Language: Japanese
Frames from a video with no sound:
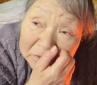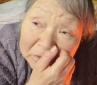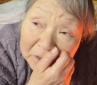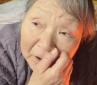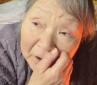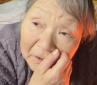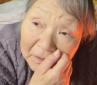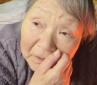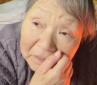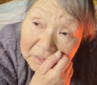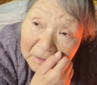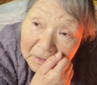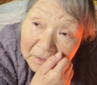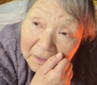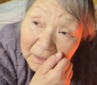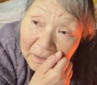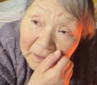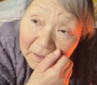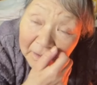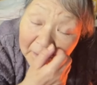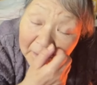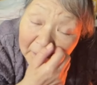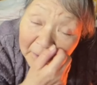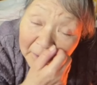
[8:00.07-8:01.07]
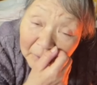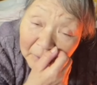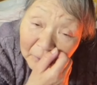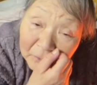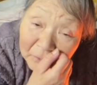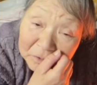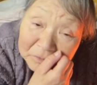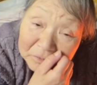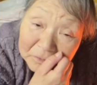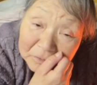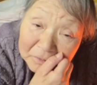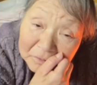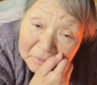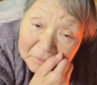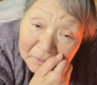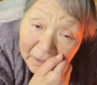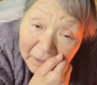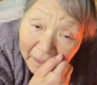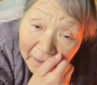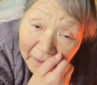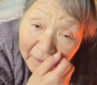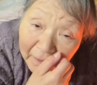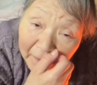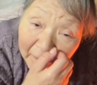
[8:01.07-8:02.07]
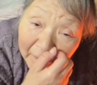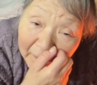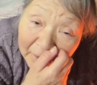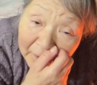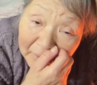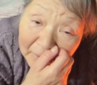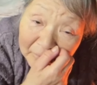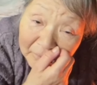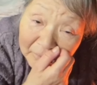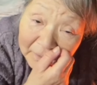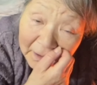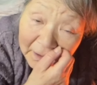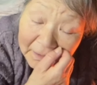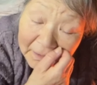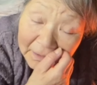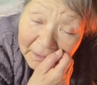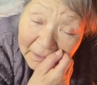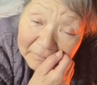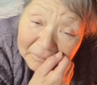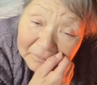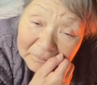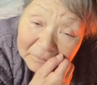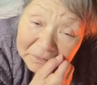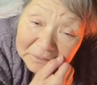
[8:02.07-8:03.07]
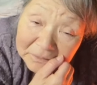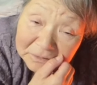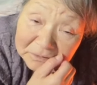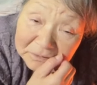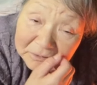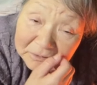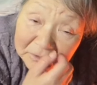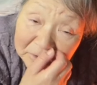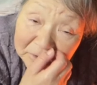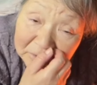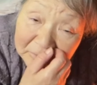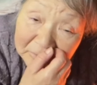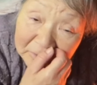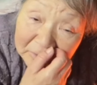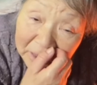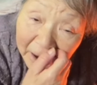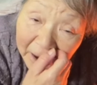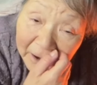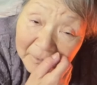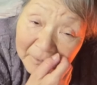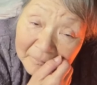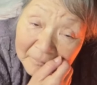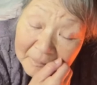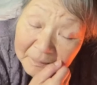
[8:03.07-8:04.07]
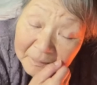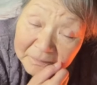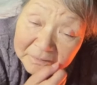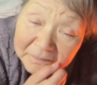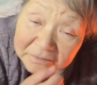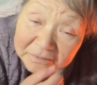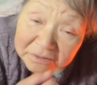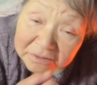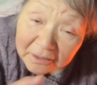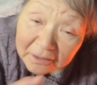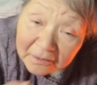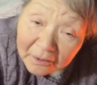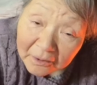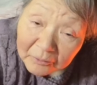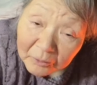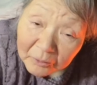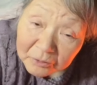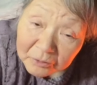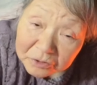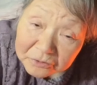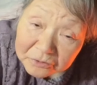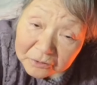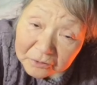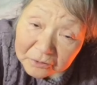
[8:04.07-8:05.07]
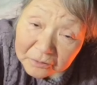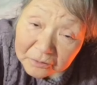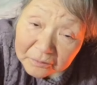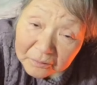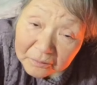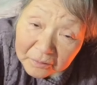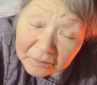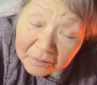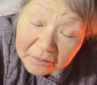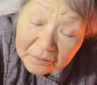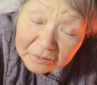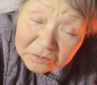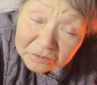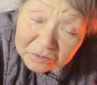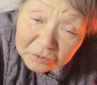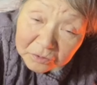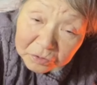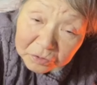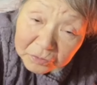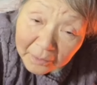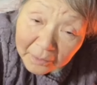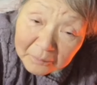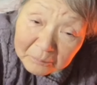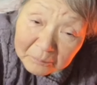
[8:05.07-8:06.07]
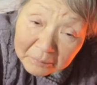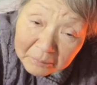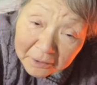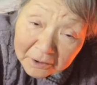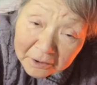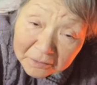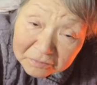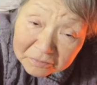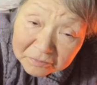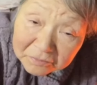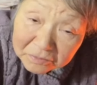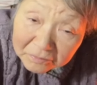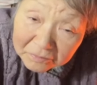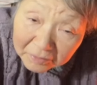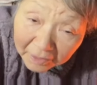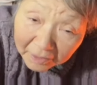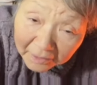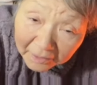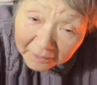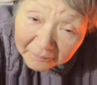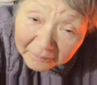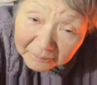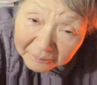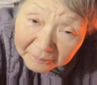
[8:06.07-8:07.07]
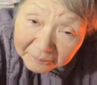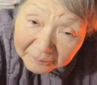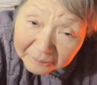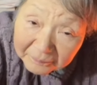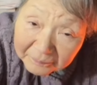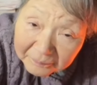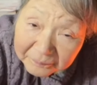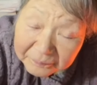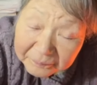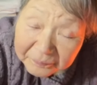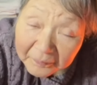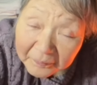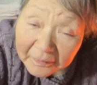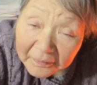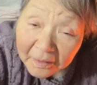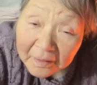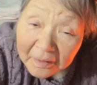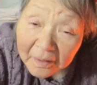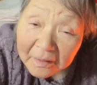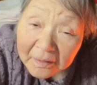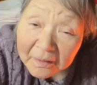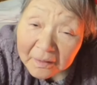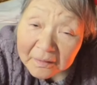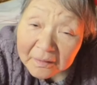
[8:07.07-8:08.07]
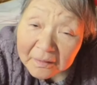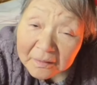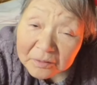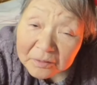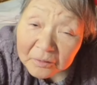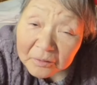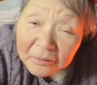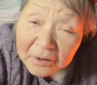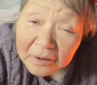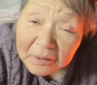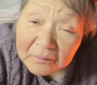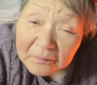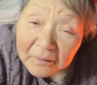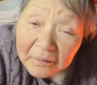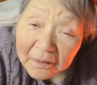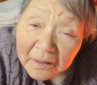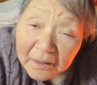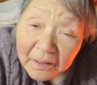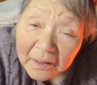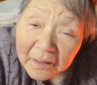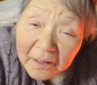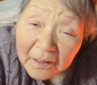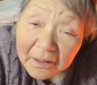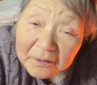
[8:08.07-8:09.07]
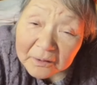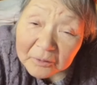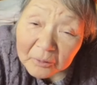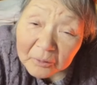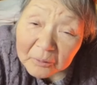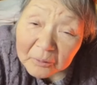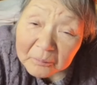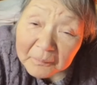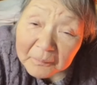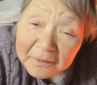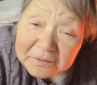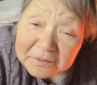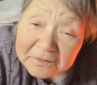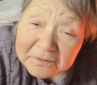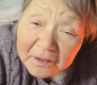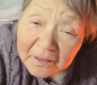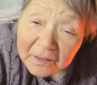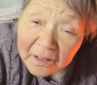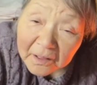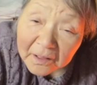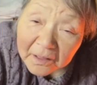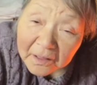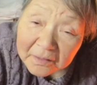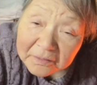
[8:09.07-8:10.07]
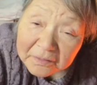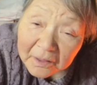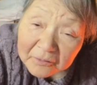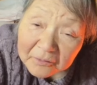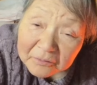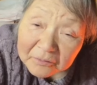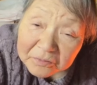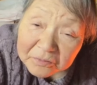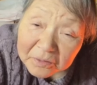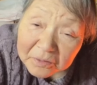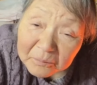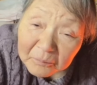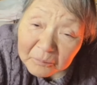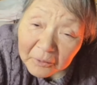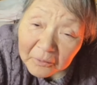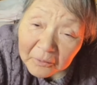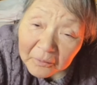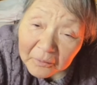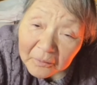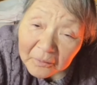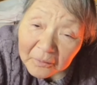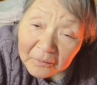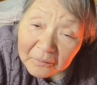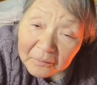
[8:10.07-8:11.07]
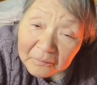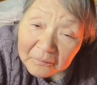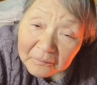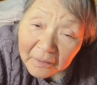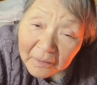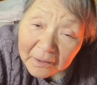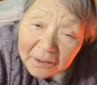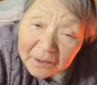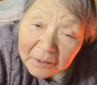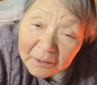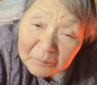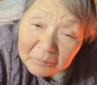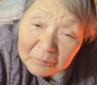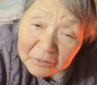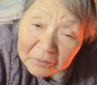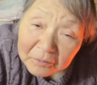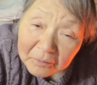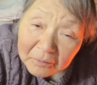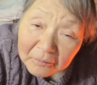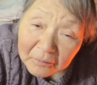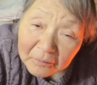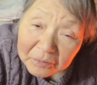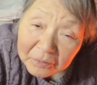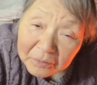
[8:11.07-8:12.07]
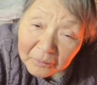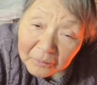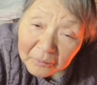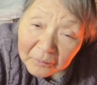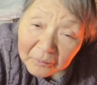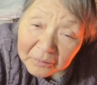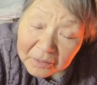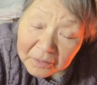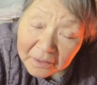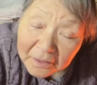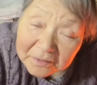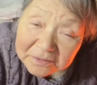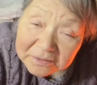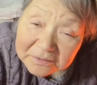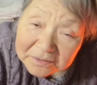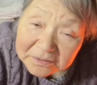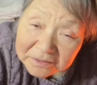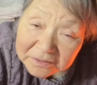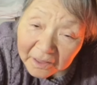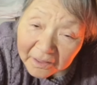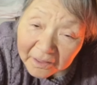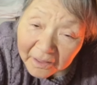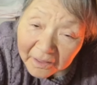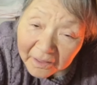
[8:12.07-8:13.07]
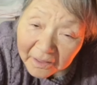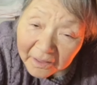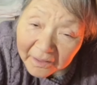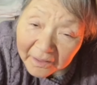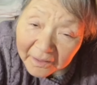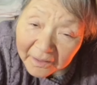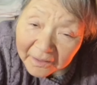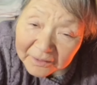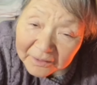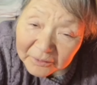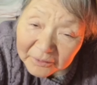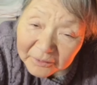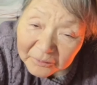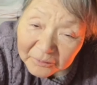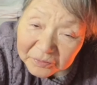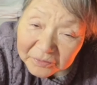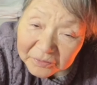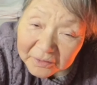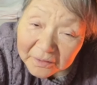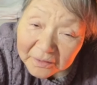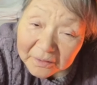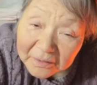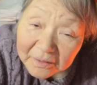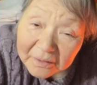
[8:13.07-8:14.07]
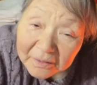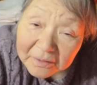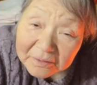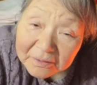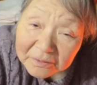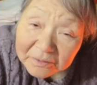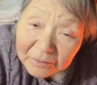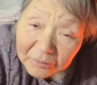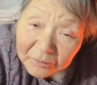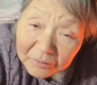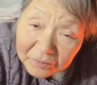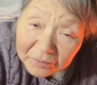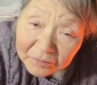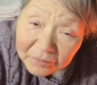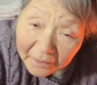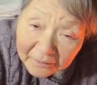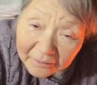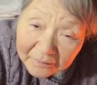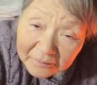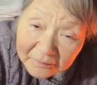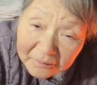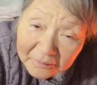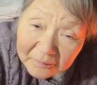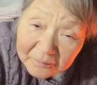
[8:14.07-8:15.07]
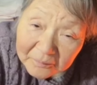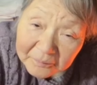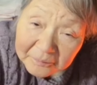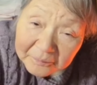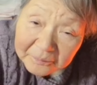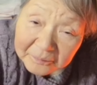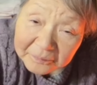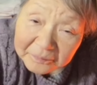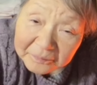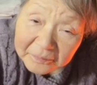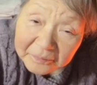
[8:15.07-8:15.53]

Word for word: も下がね50ぐらい上が129で下が50ちょっとアンバランスね、うん、それは老婆じゃなくても若者と同じだよってそうなん